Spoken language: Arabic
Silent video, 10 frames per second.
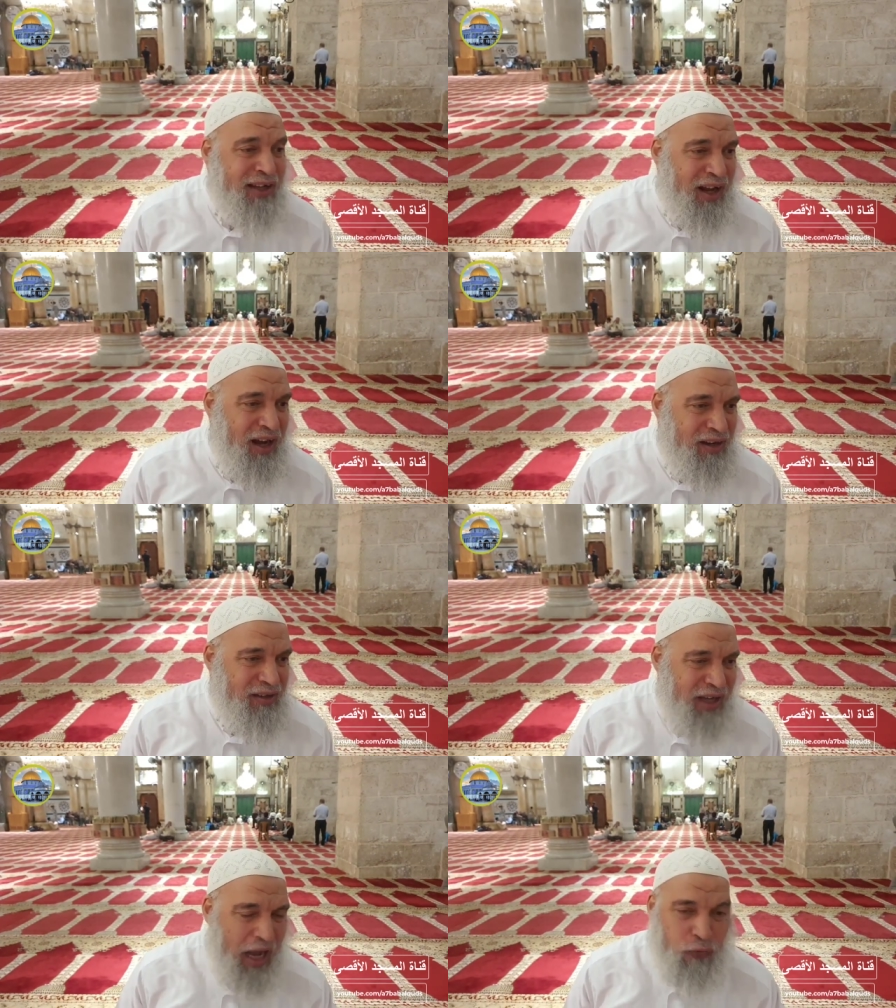نراه
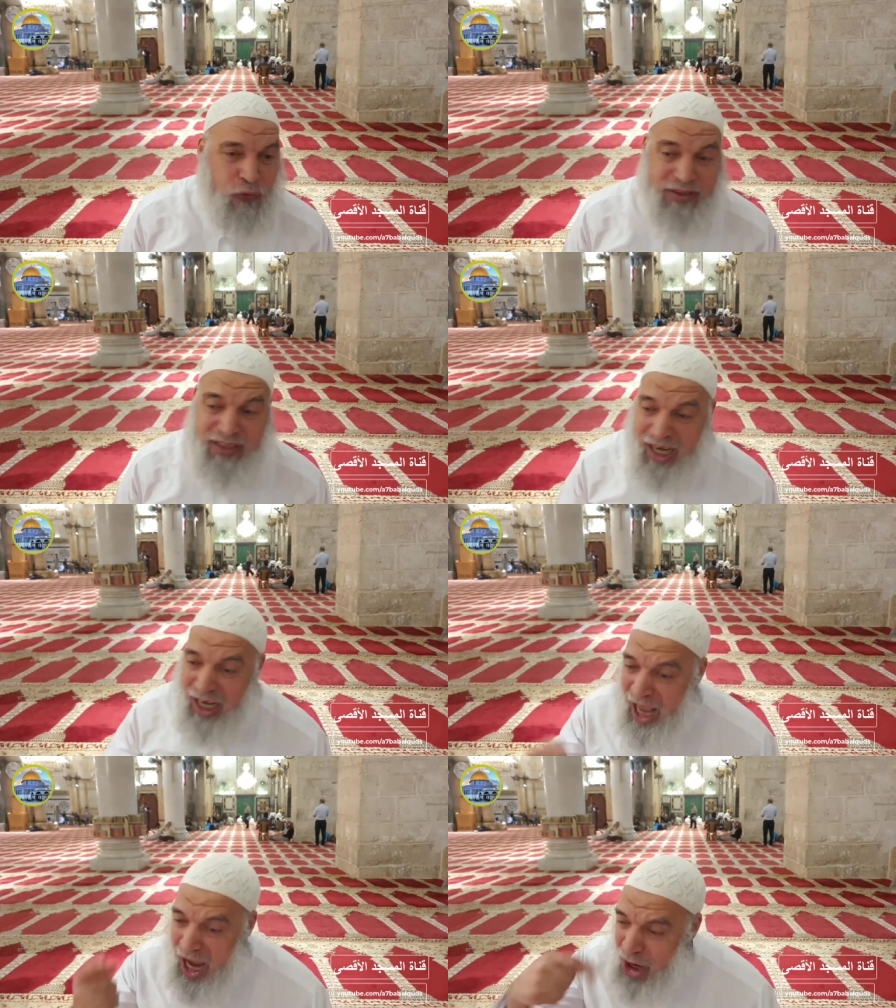أنفسنا
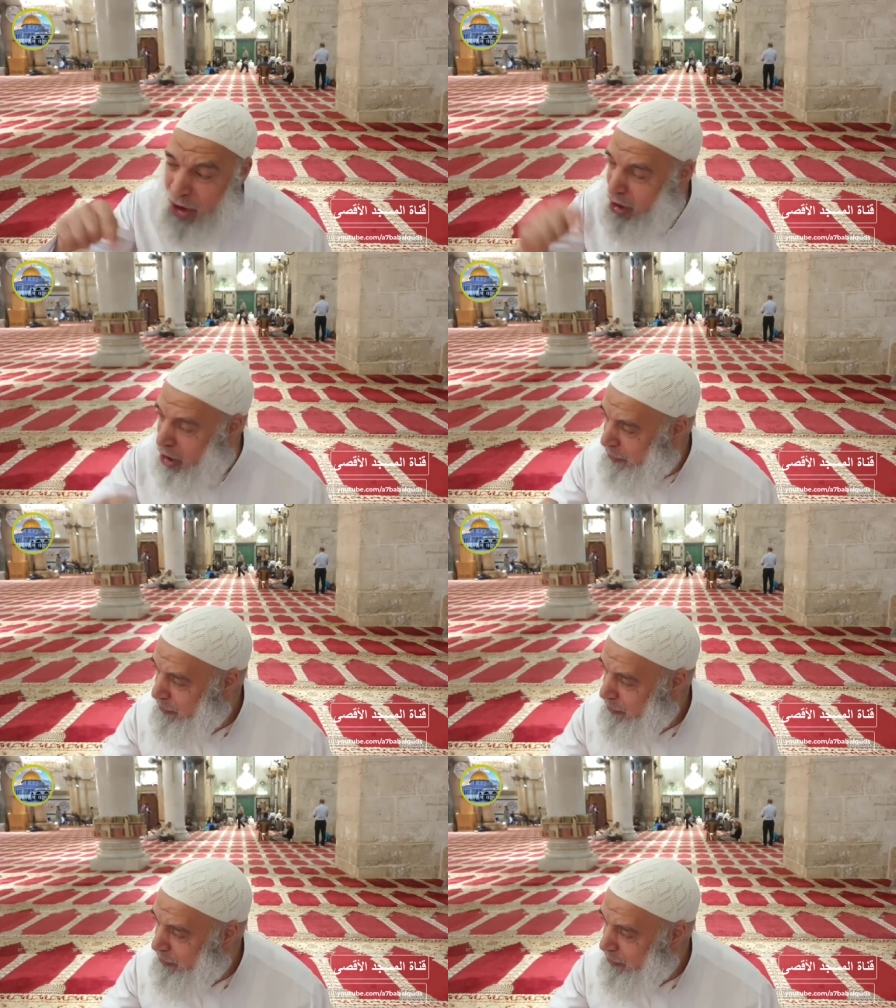إلا أنه